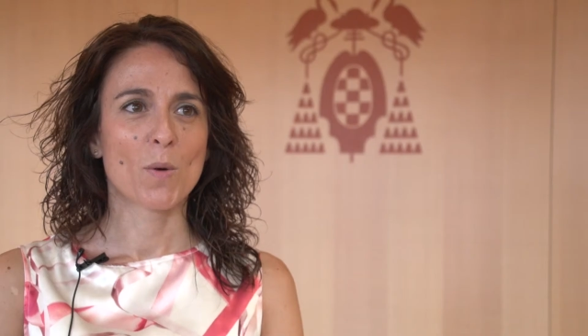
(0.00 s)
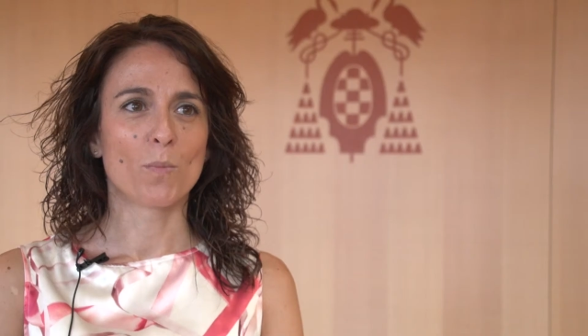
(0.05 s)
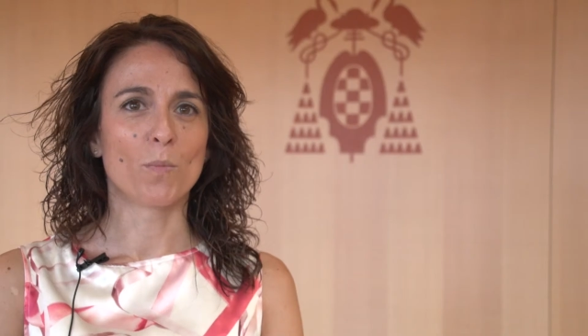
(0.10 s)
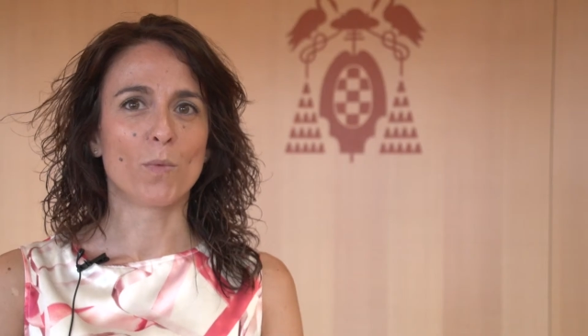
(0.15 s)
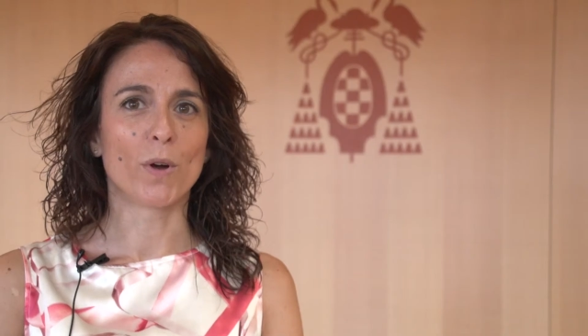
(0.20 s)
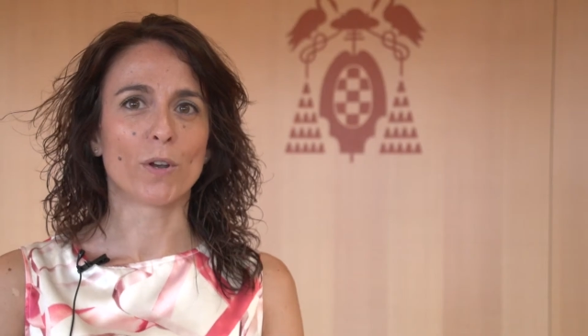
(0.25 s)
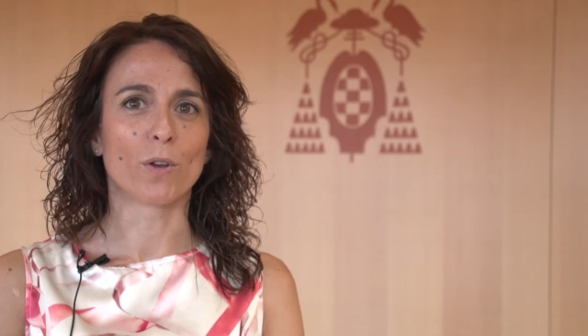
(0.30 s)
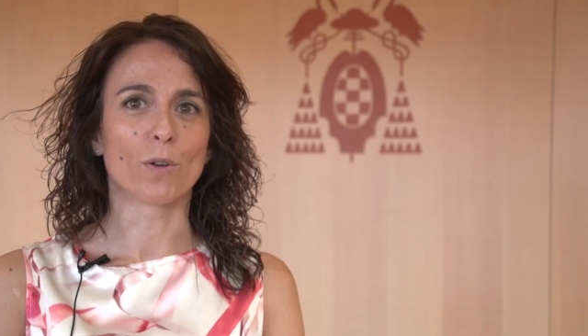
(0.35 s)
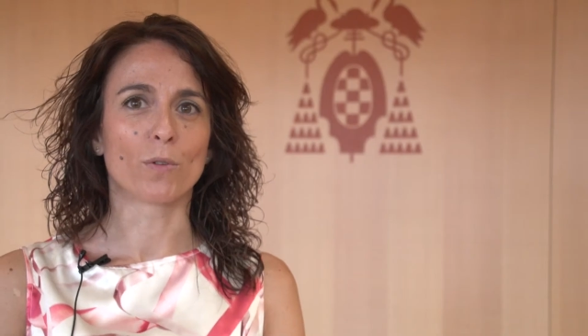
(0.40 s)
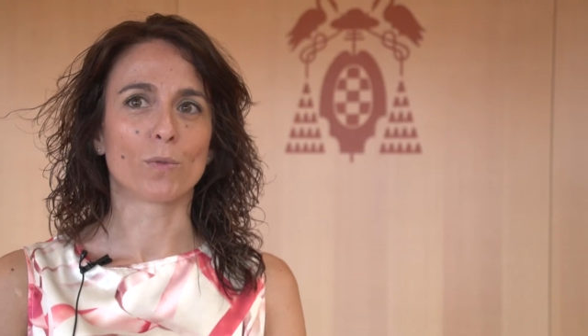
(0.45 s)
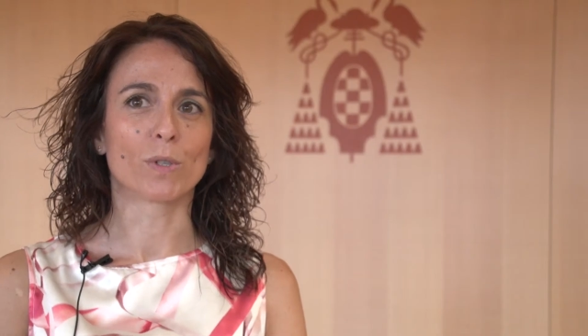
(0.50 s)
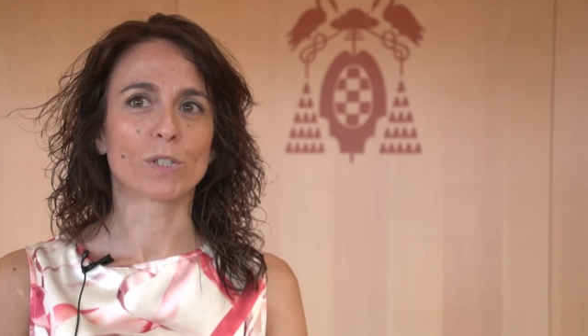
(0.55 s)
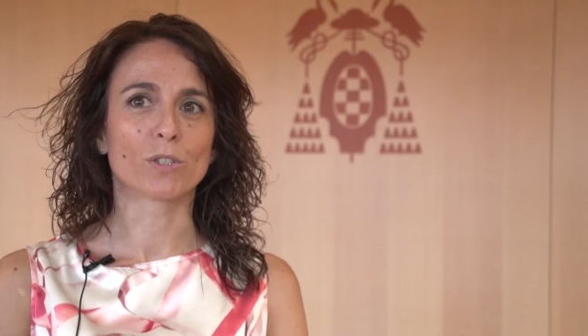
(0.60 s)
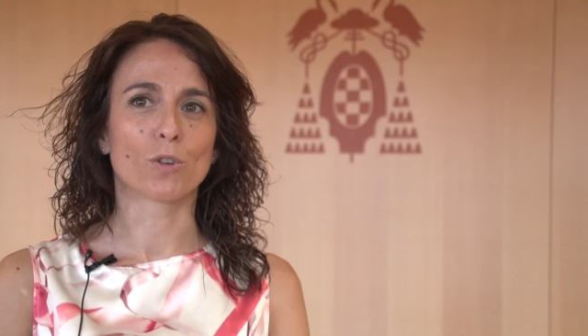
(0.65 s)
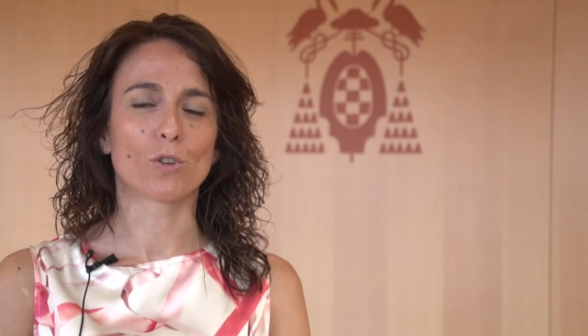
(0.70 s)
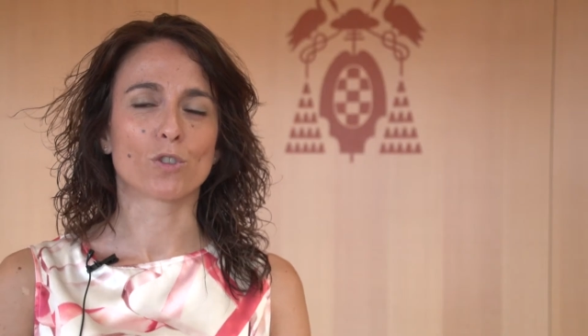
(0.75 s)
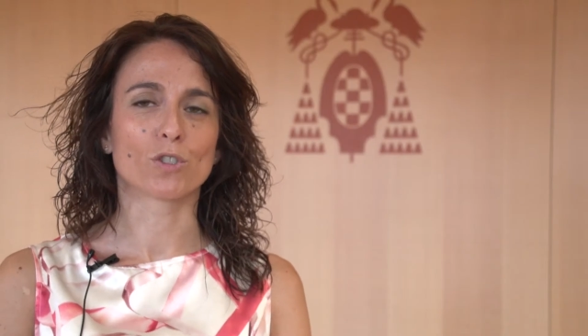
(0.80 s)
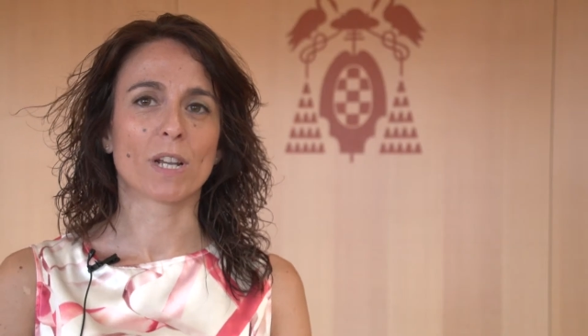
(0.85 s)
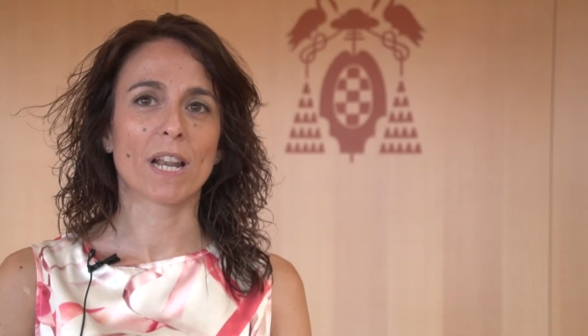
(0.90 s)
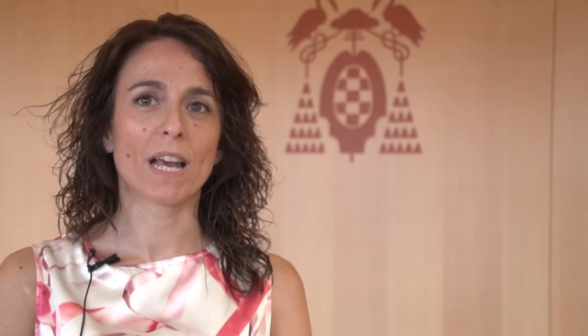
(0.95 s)
Bueno,
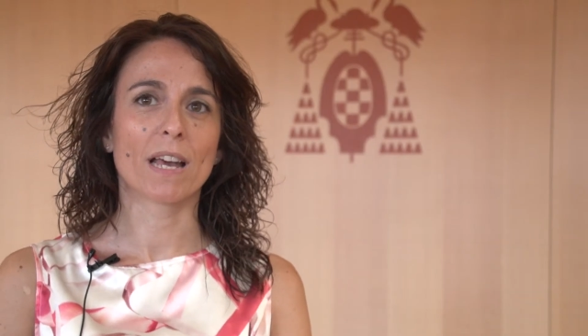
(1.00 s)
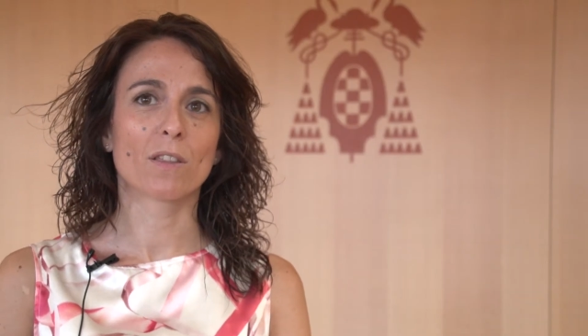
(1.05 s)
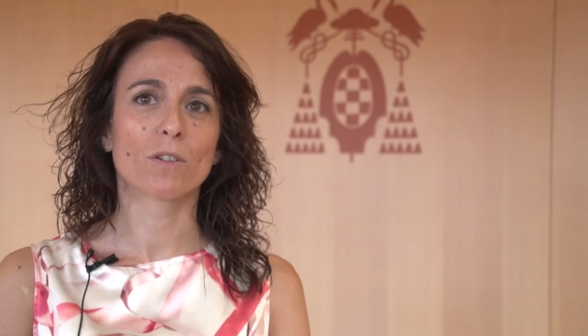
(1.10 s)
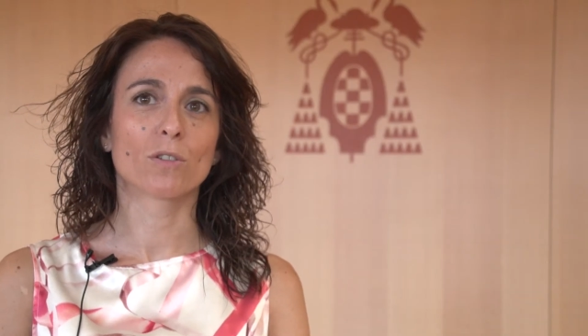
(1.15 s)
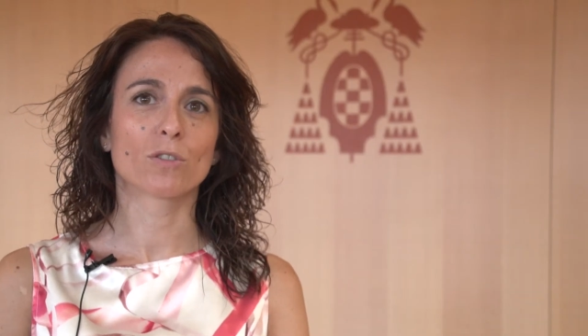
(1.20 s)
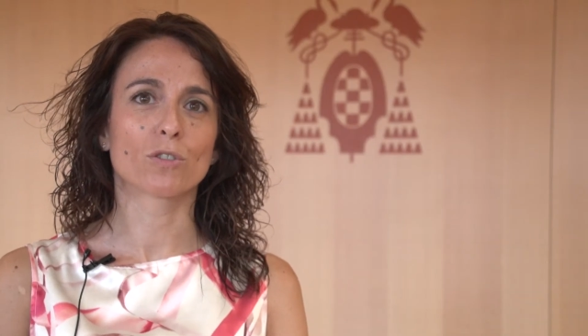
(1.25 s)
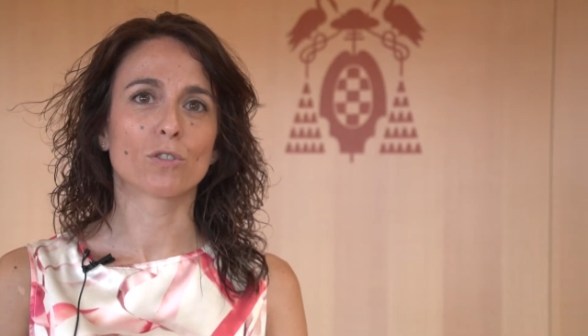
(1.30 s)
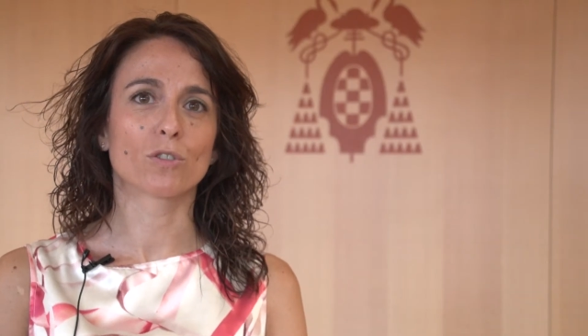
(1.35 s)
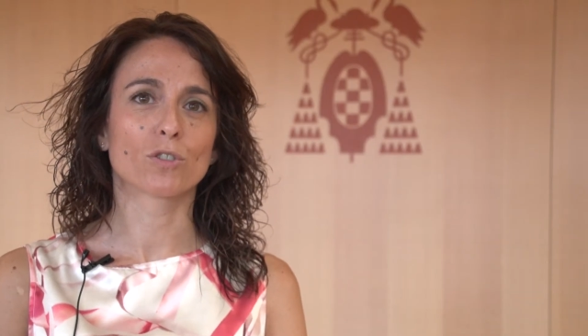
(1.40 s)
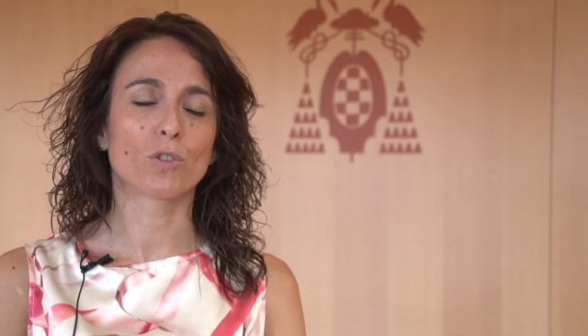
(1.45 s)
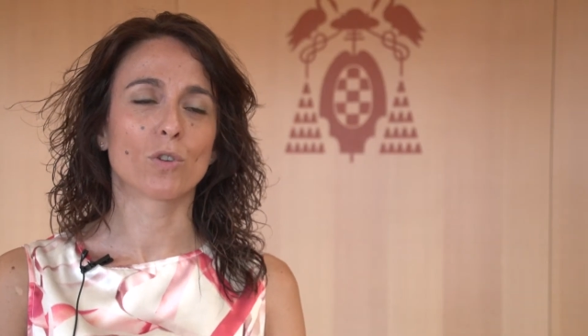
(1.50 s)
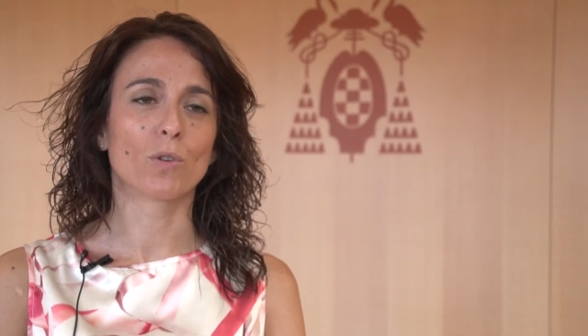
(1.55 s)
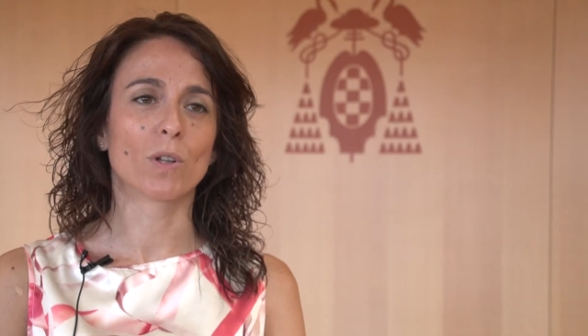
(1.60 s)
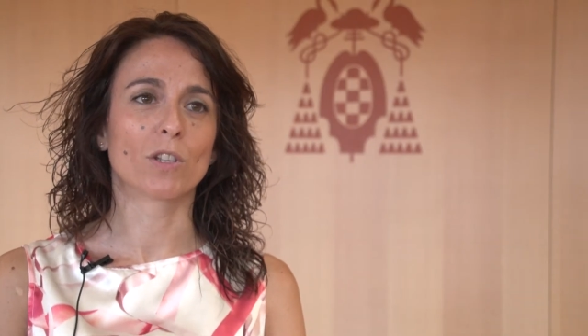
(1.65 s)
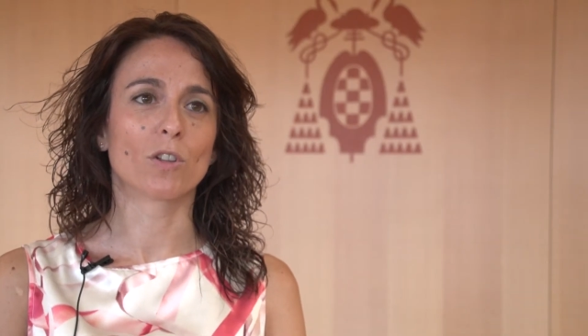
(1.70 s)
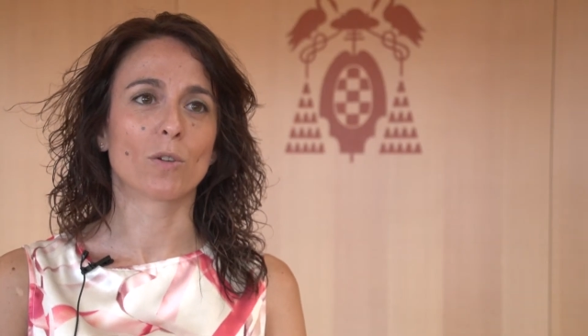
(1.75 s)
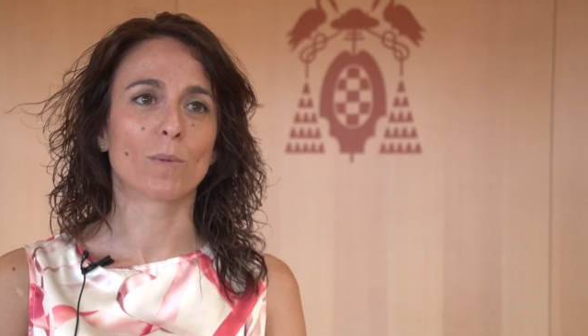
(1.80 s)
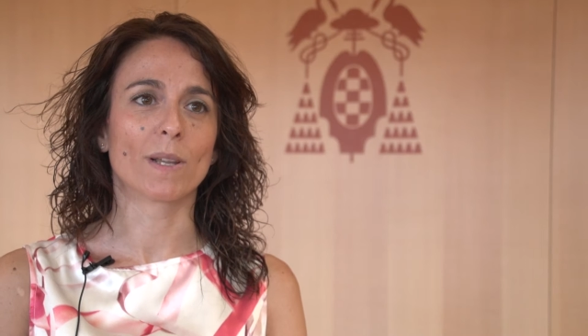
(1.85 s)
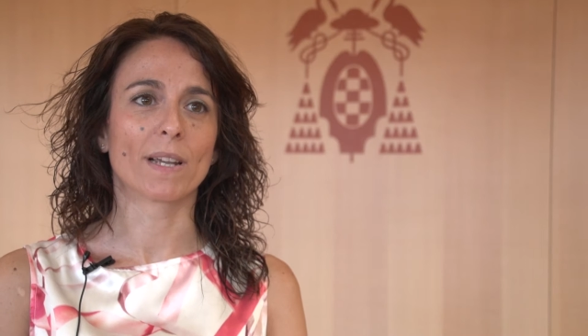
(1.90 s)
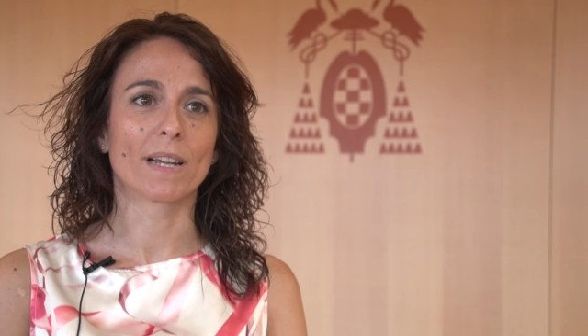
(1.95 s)
nuestros grados, no solo
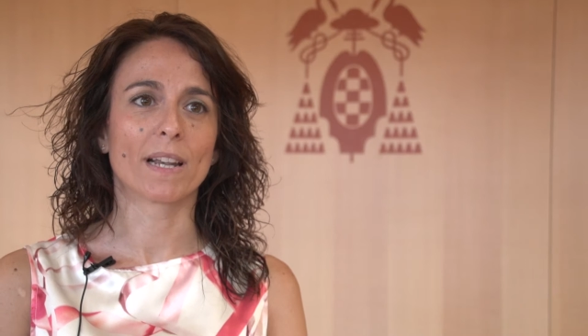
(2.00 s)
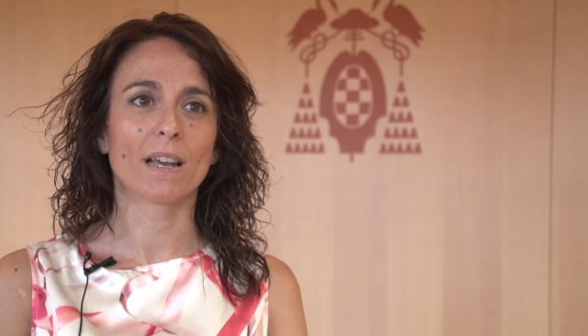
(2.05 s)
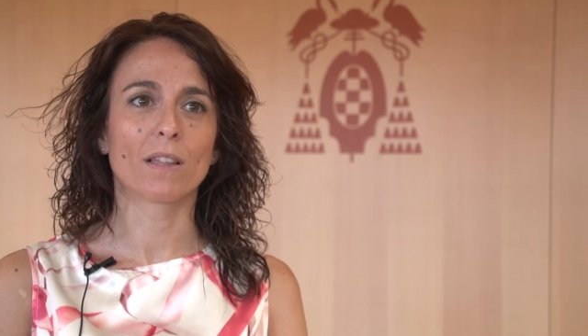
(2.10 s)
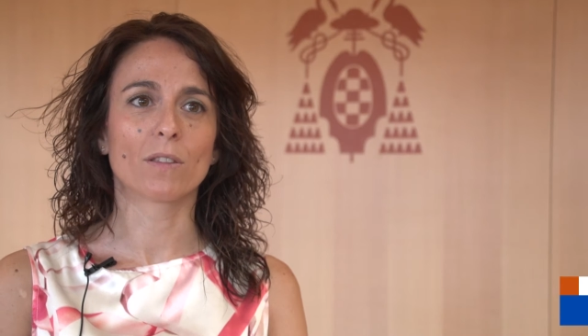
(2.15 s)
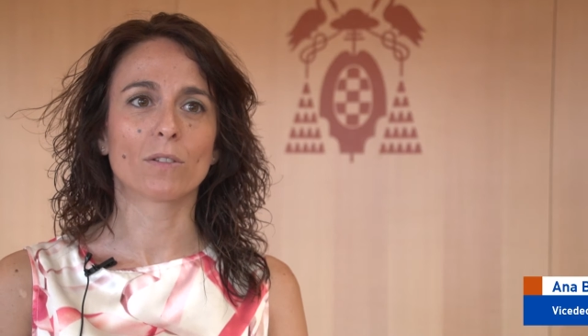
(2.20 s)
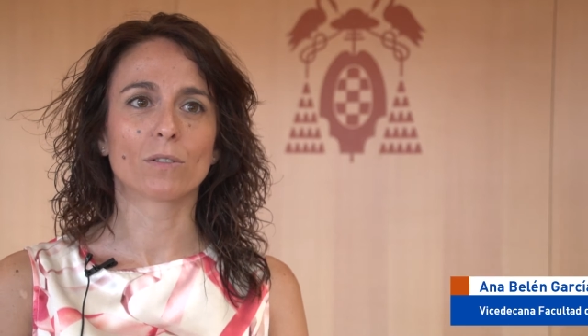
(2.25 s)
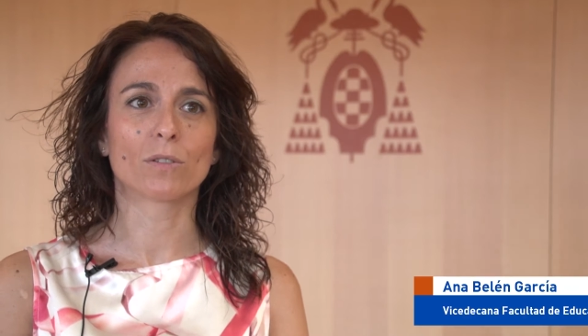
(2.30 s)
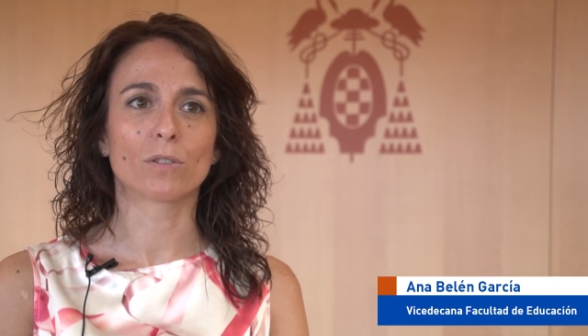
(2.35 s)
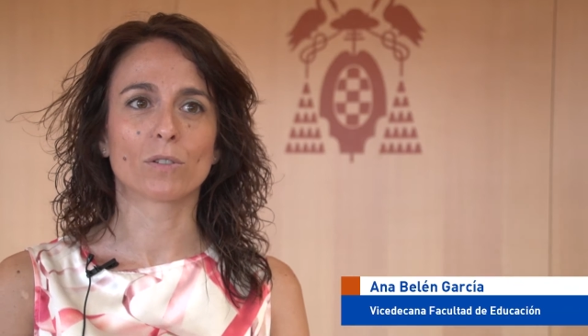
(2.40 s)
el doble grado,